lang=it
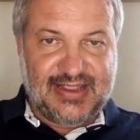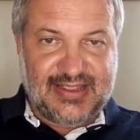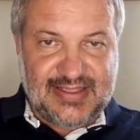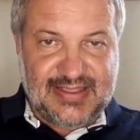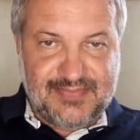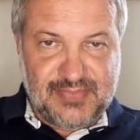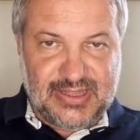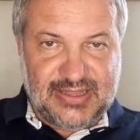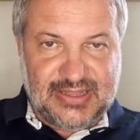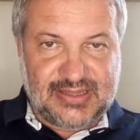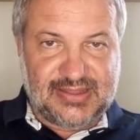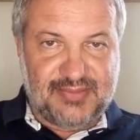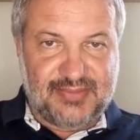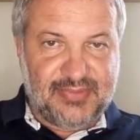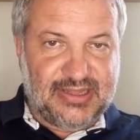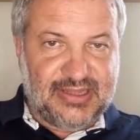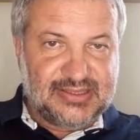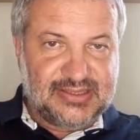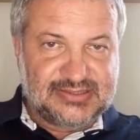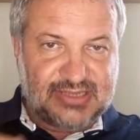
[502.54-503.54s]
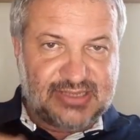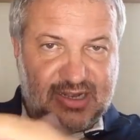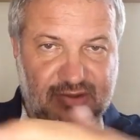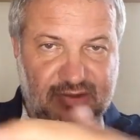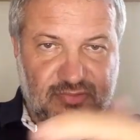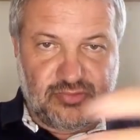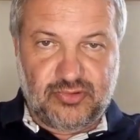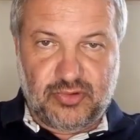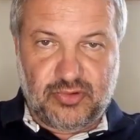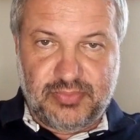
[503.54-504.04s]
immediatamente,
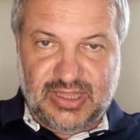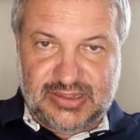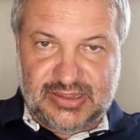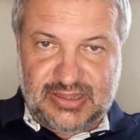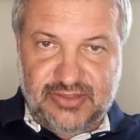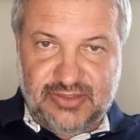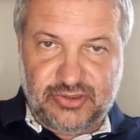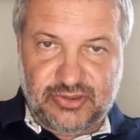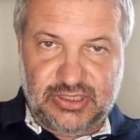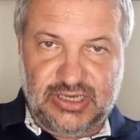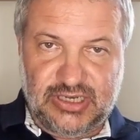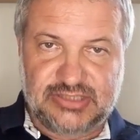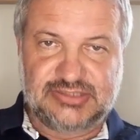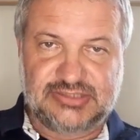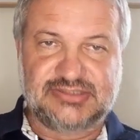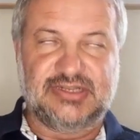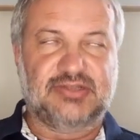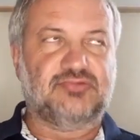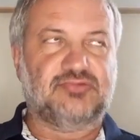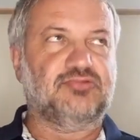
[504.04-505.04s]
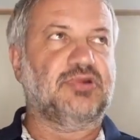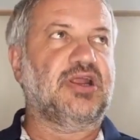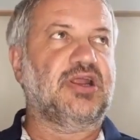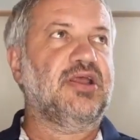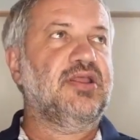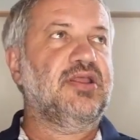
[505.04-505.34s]
sarà un obiettivo di legislatura.